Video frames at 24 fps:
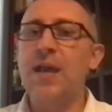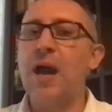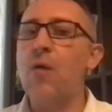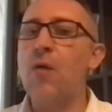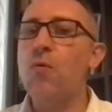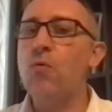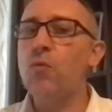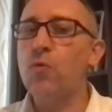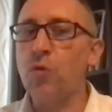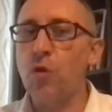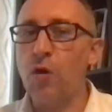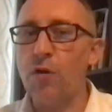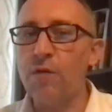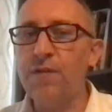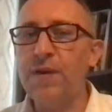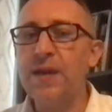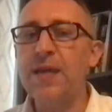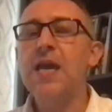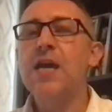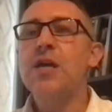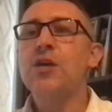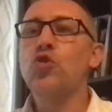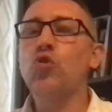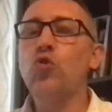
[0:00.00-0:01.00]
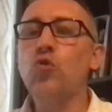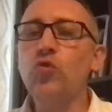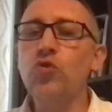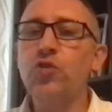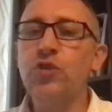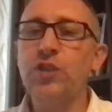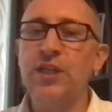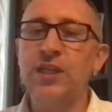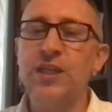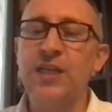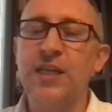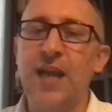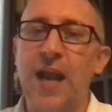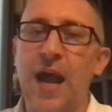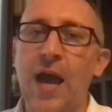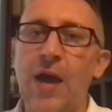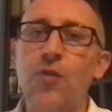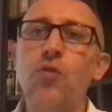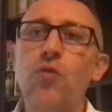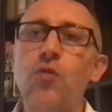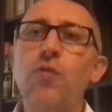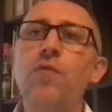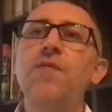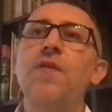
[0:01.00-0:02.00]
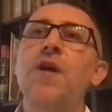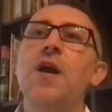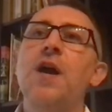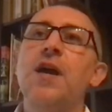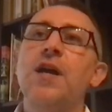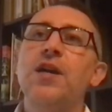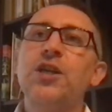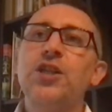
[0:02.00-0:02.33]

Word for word: naukowej z różnych krajów,